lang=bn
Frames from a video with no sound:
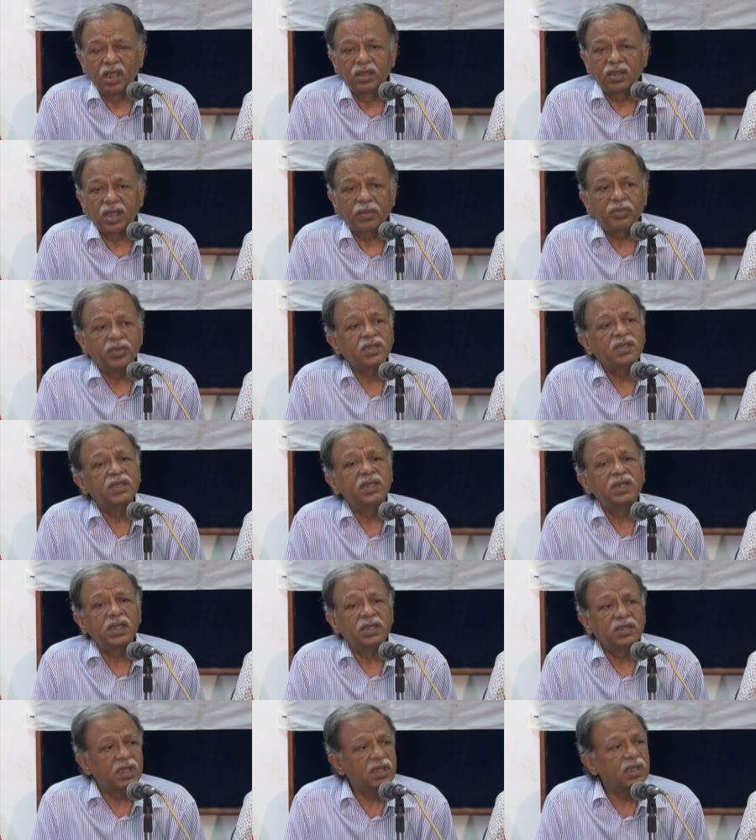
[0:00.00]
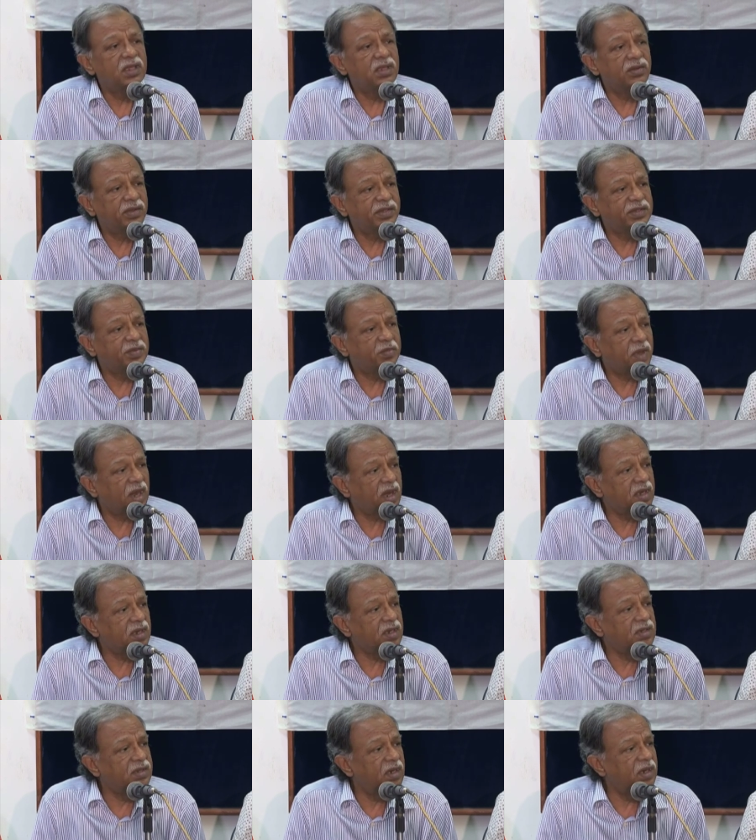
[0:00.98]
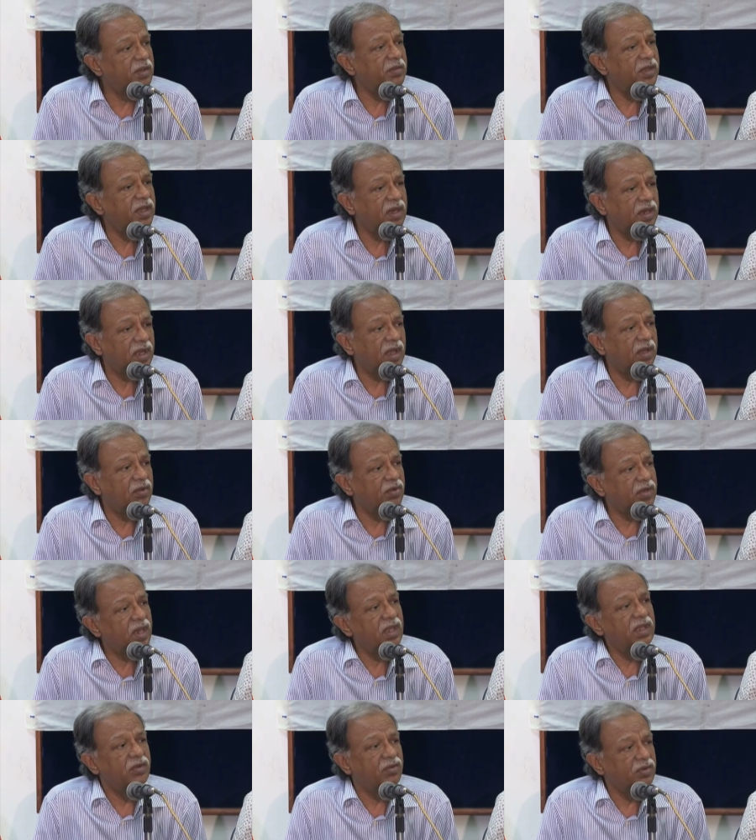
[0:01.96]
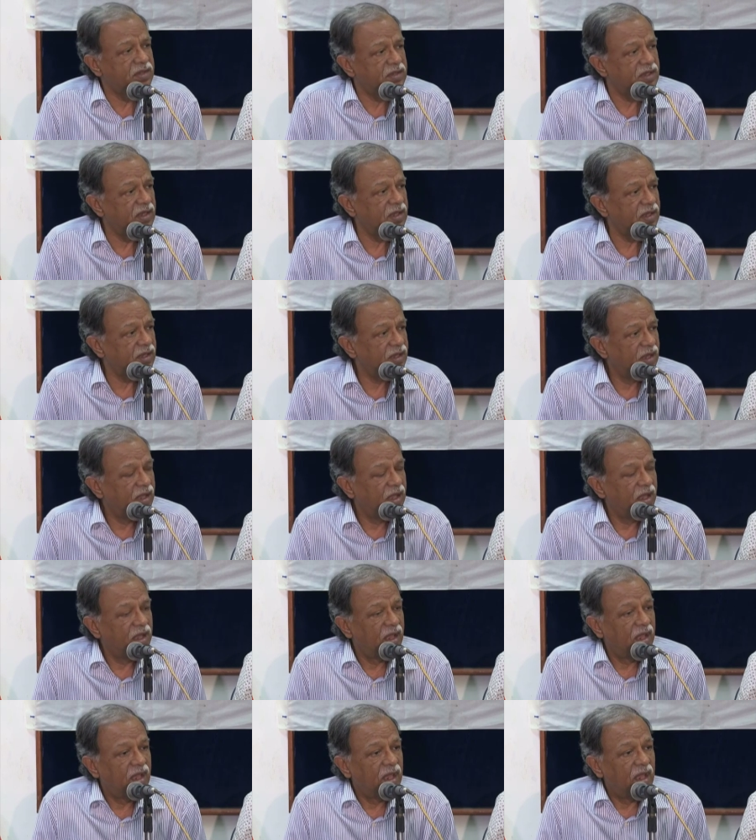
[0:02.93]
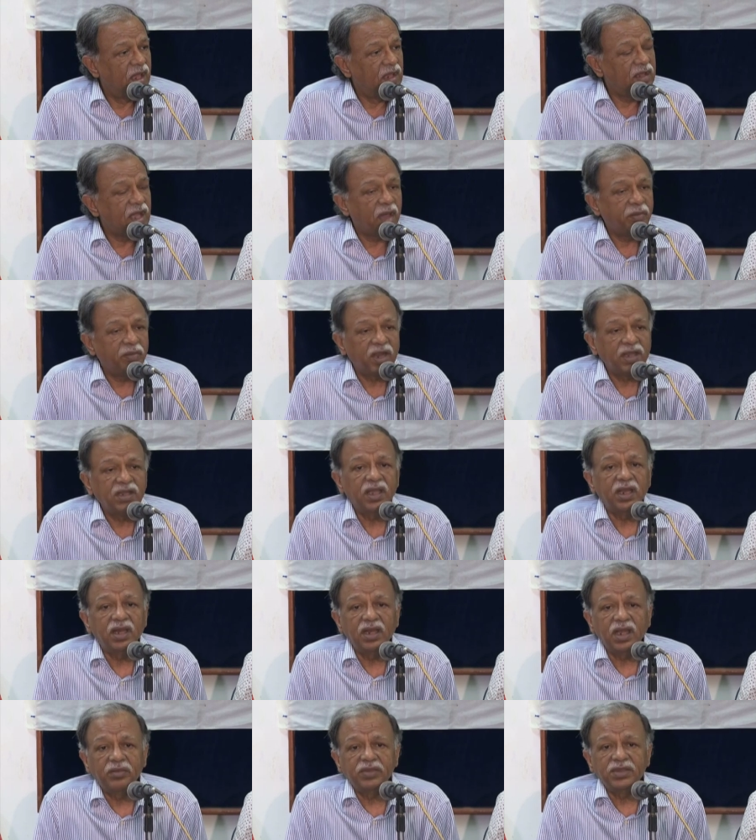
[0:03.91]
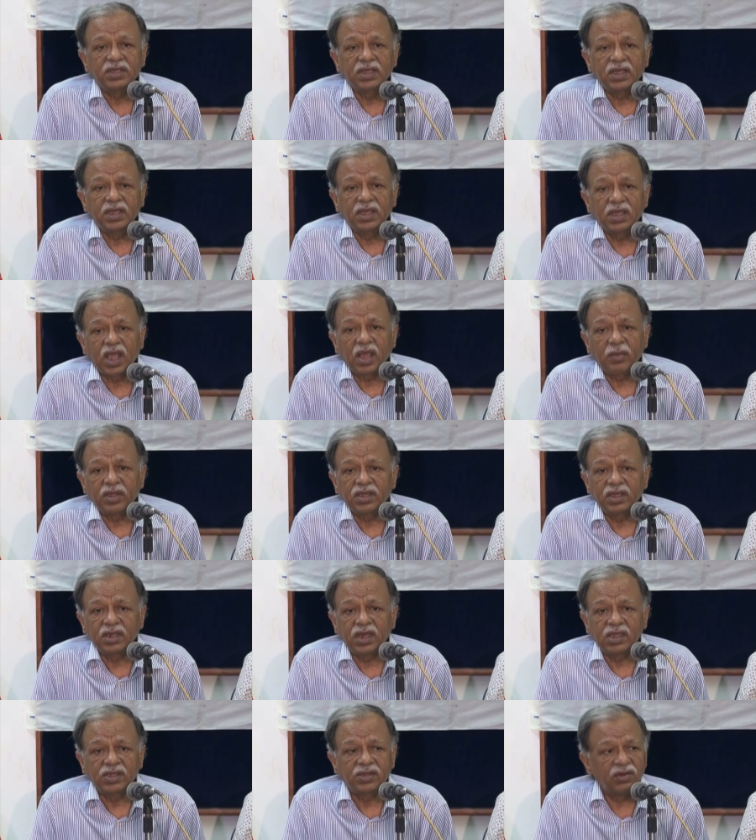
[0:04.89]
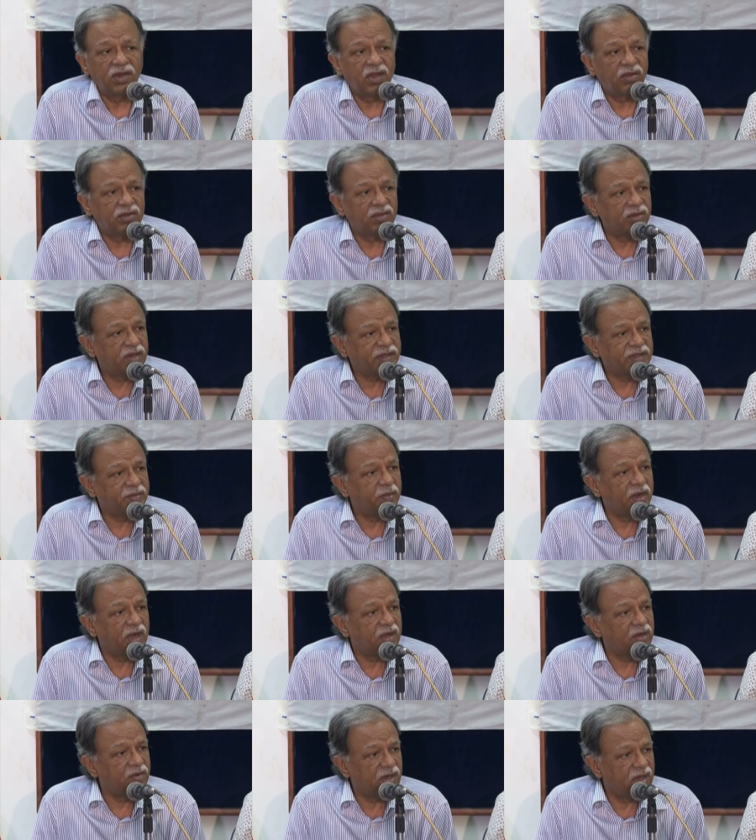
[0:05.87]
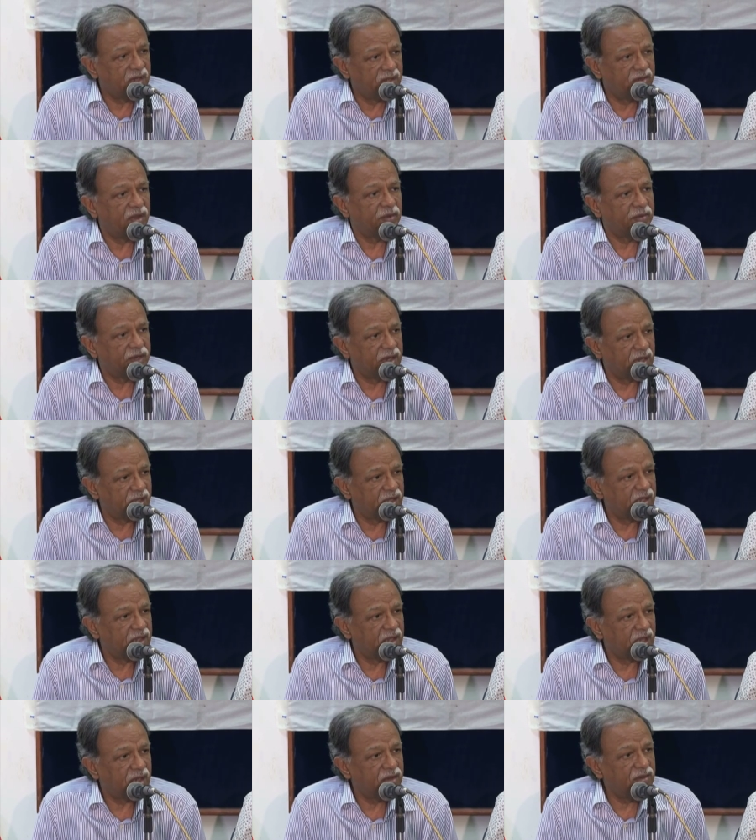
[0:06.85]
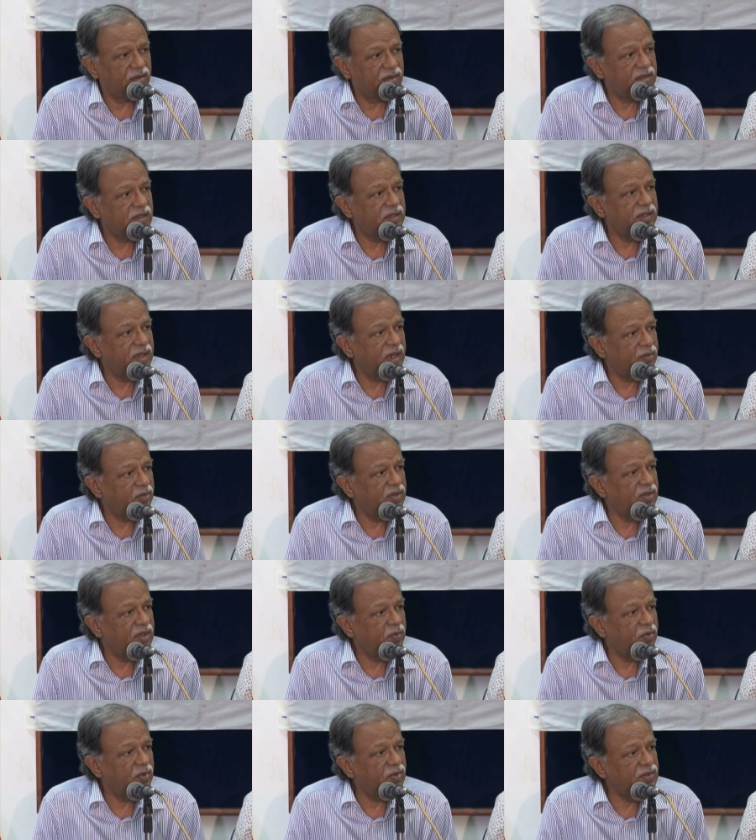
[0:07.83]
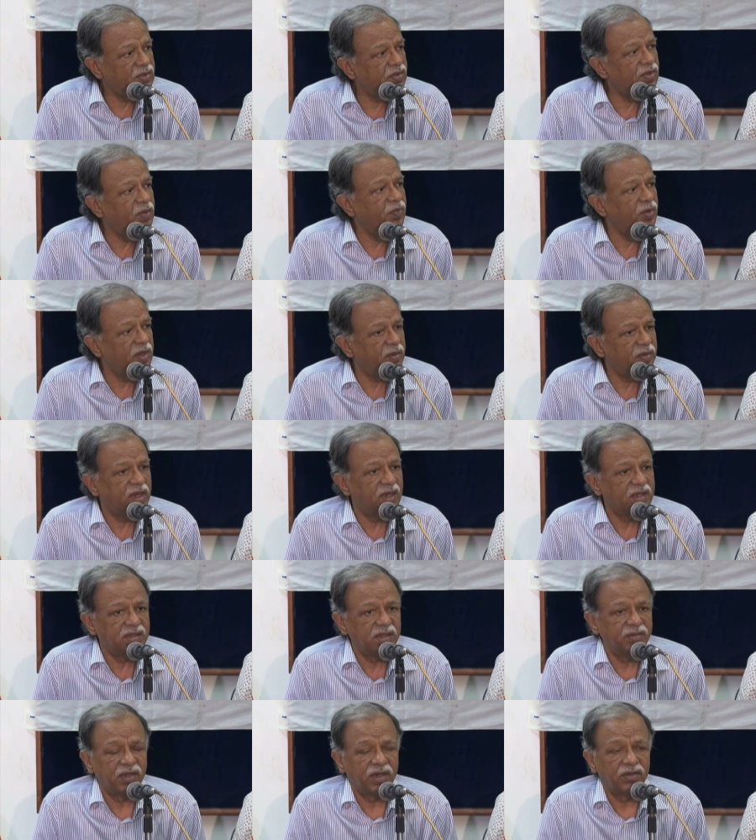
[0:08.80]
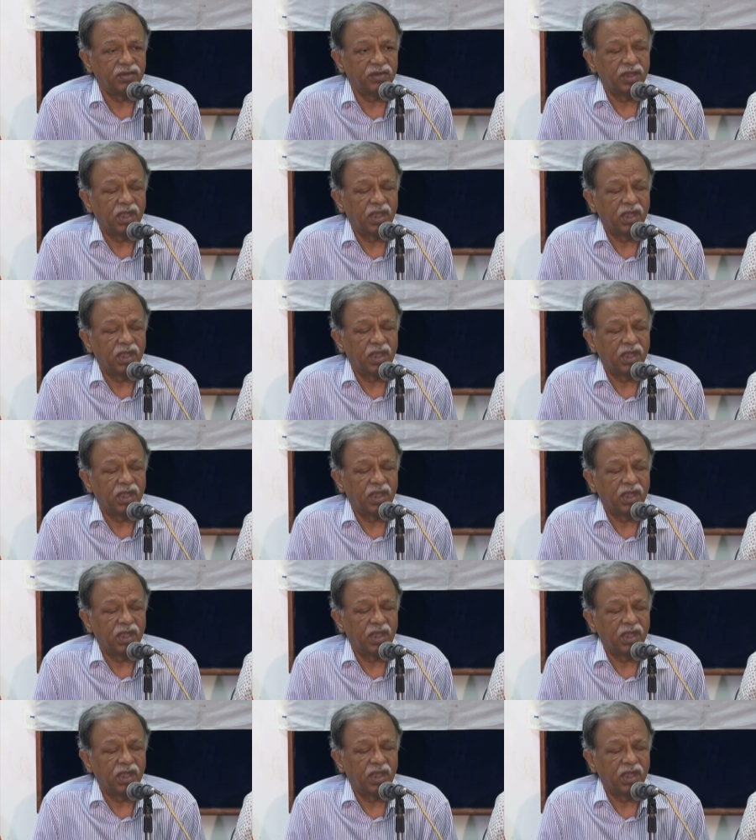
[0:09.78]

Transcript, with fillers: তা আমরা সেখানে দেখি ওই স্মার্ট ছেলে মেয়েরা ওইটাই করছে তা আমরা দেখলাম যে আমাদের আসলে অতটা স্মার্ট হওয়া ঠিক হবে না কারণ হচ্ছে যে এর মধ্যে প্রচুর পরিমাণে জীবাণু